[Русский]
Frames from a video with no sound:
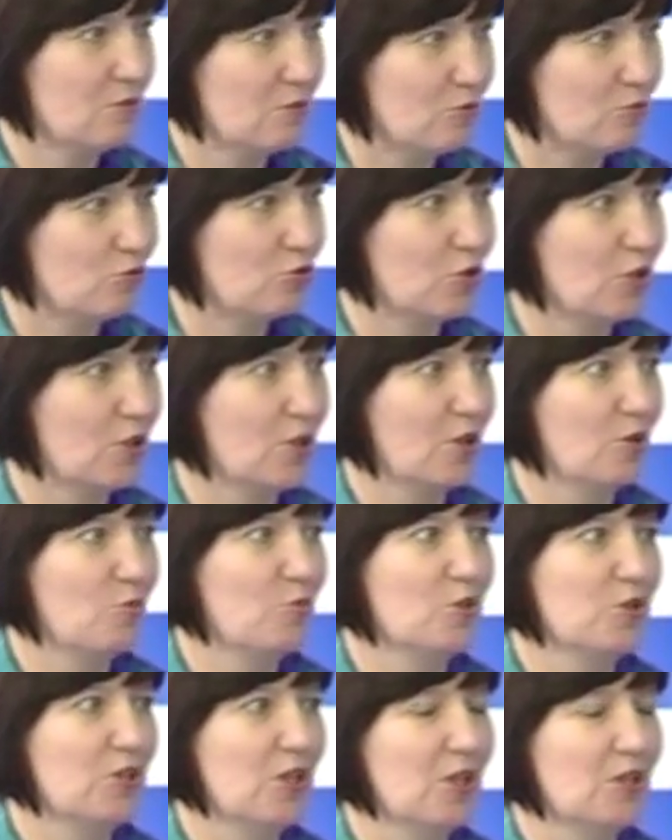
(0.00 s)
уже как
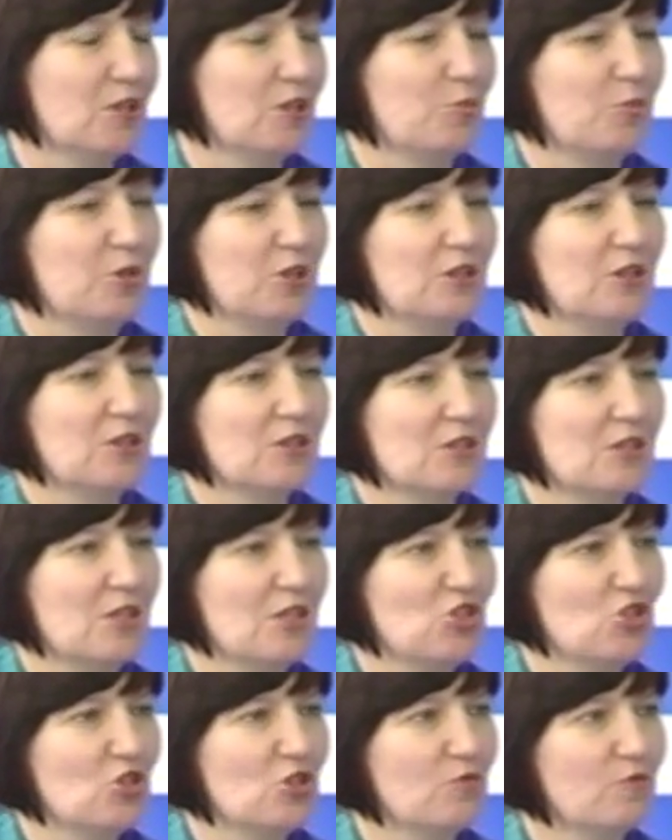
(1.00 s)
бы на это
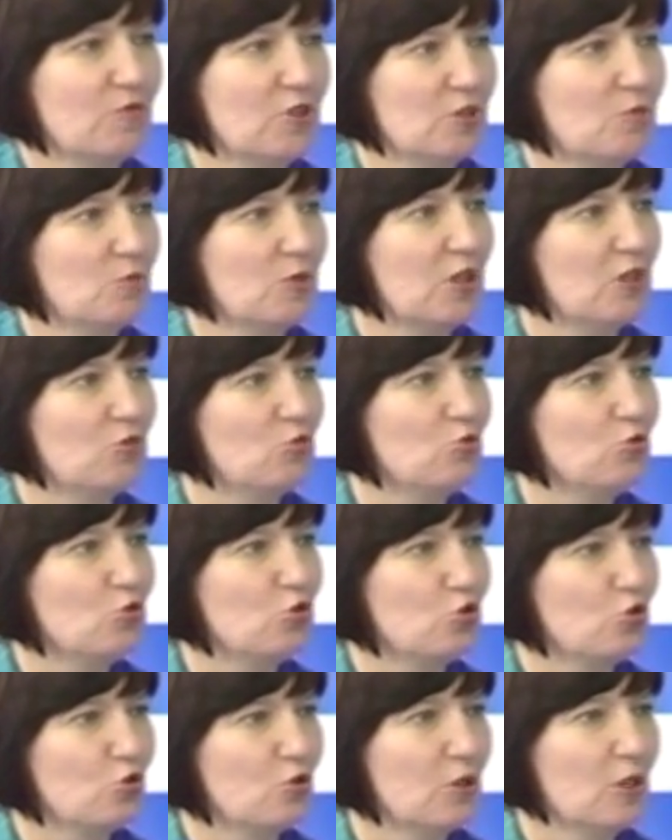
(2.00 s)
предназначены. В этом году
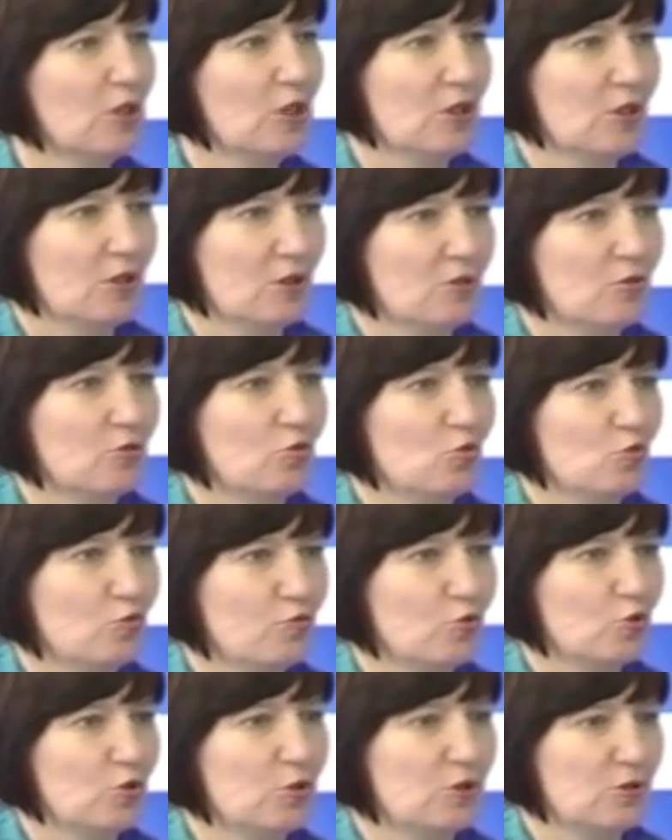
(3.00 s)
еще, ну
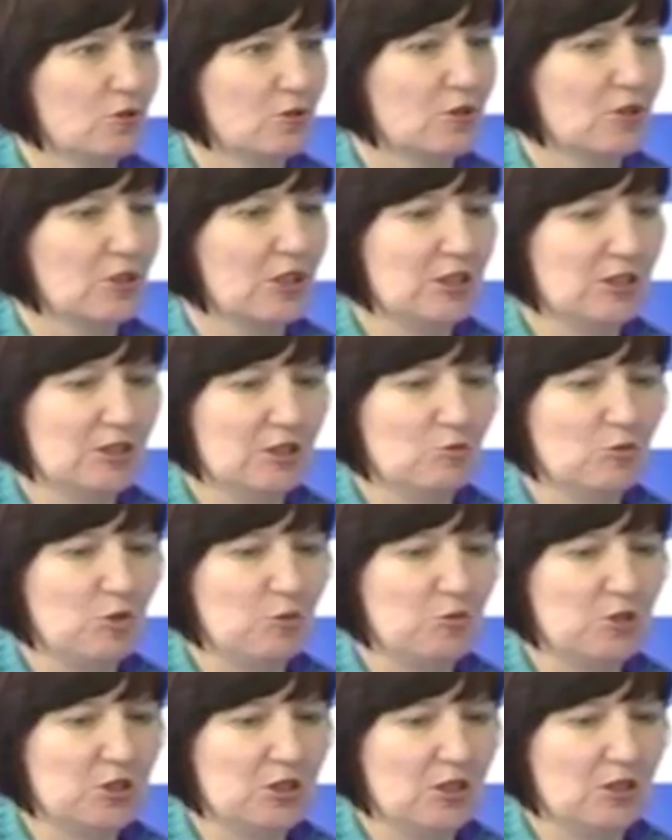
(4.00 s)
вот хотим
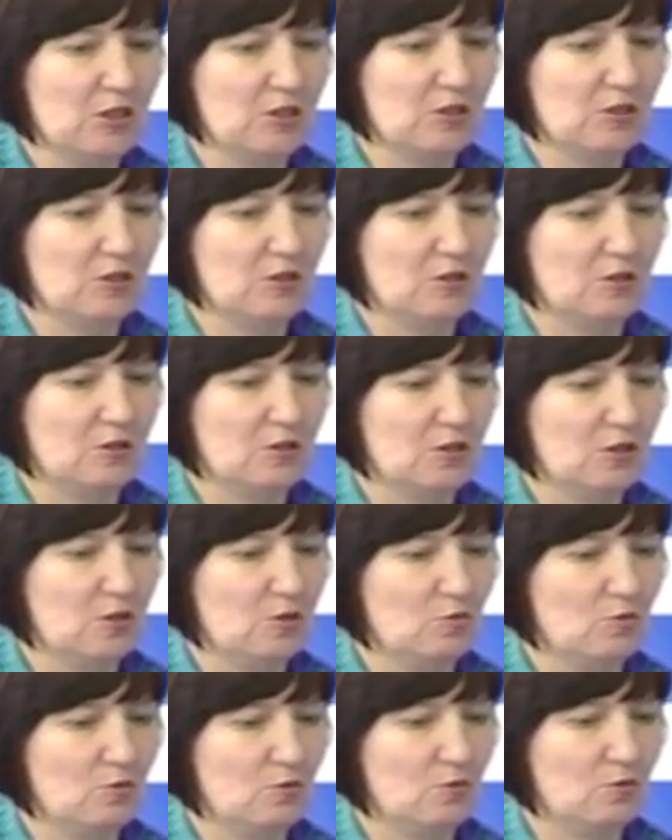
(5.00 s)
написать, э,
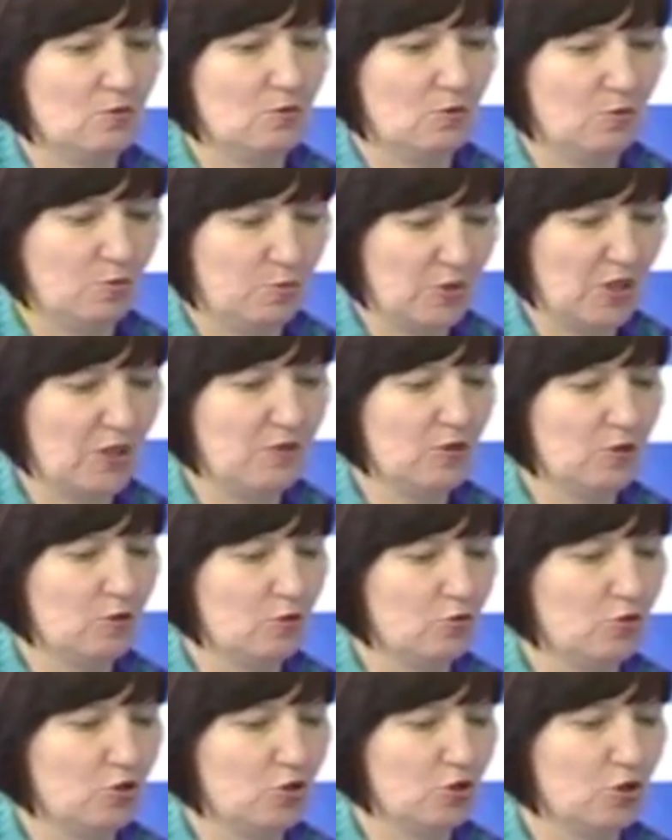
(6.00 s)
э, Павел
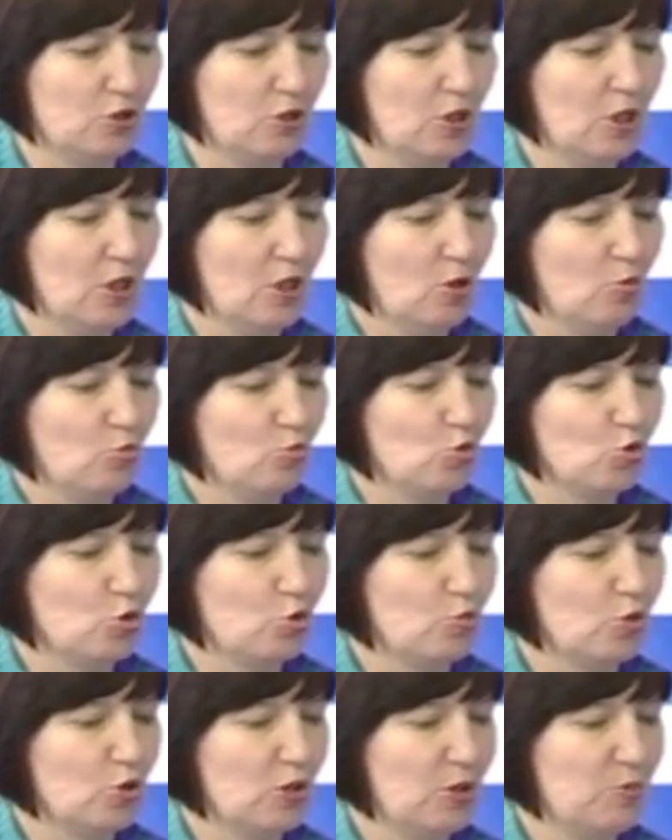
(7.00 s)
хочет,
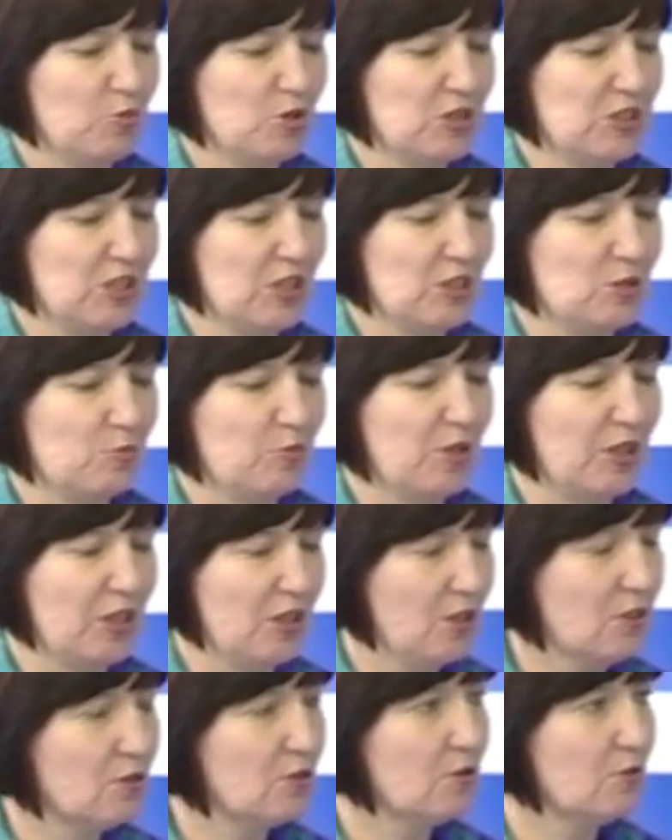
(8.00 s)
муж мой, написать
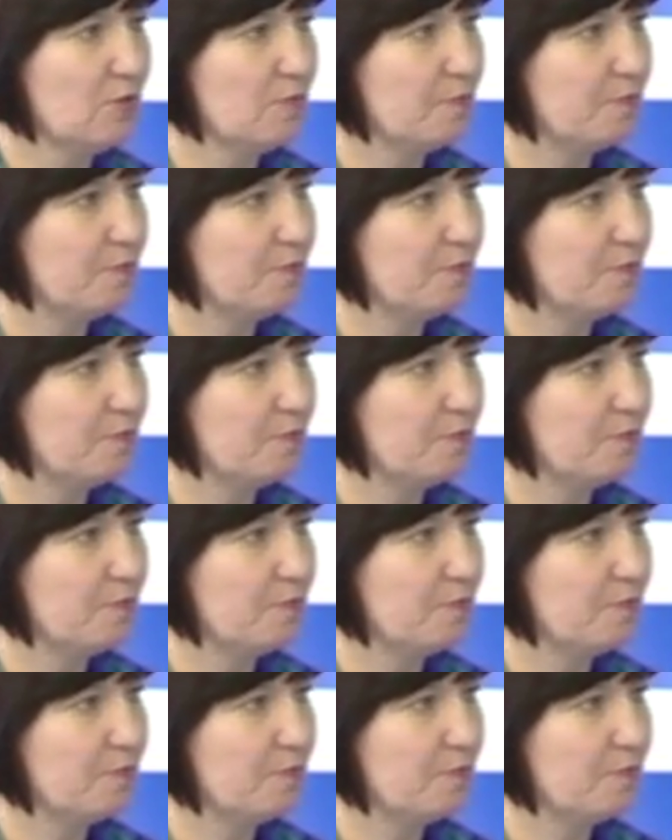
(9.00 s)
проект,